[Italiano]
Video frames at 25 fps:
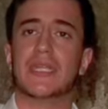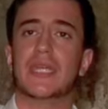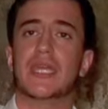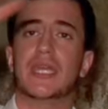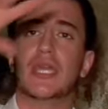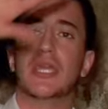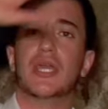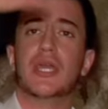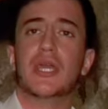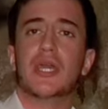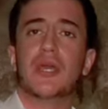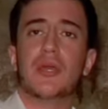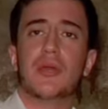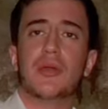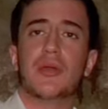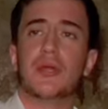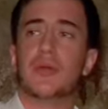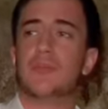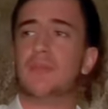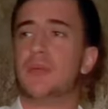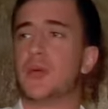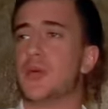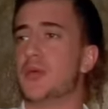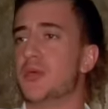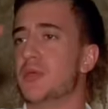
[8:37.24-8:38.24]
di eh,
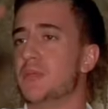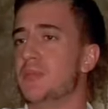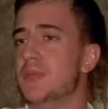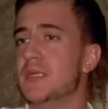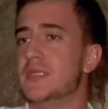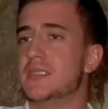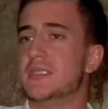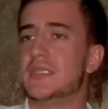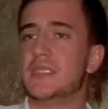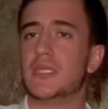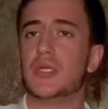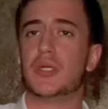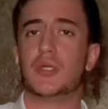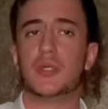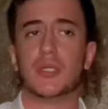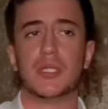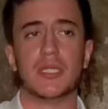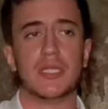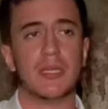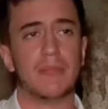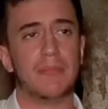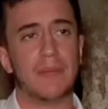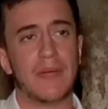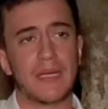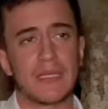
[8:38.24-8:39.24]

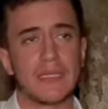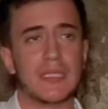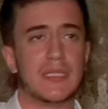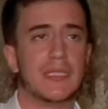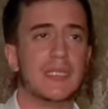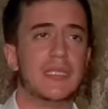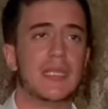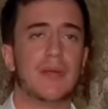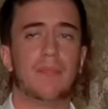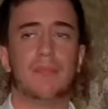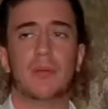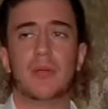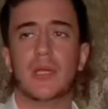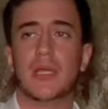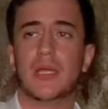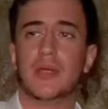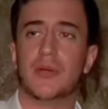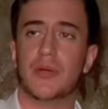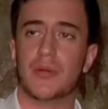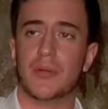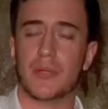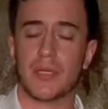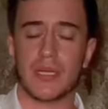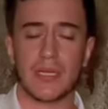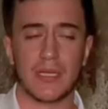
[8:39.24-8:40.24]
proibizioni da parte di
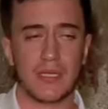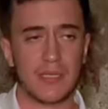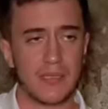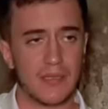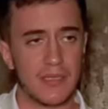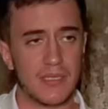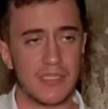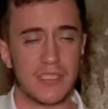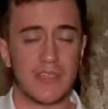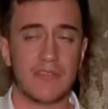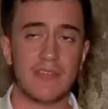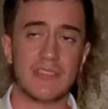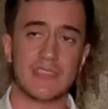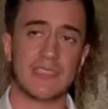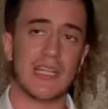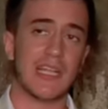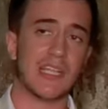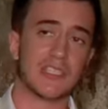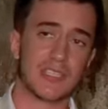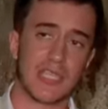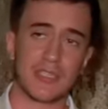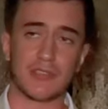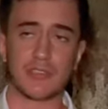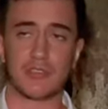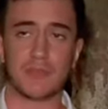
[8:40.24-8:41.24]
Napoleone e ci avesse
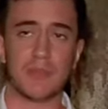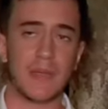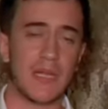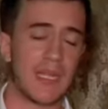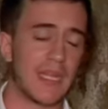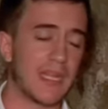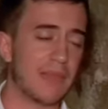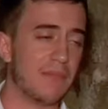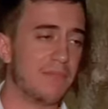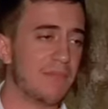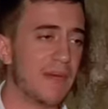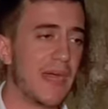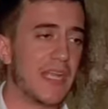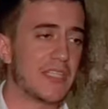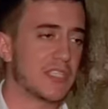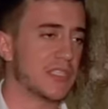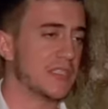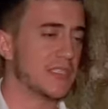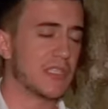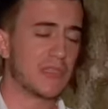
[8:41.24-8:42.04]
lasciato sparare in pace,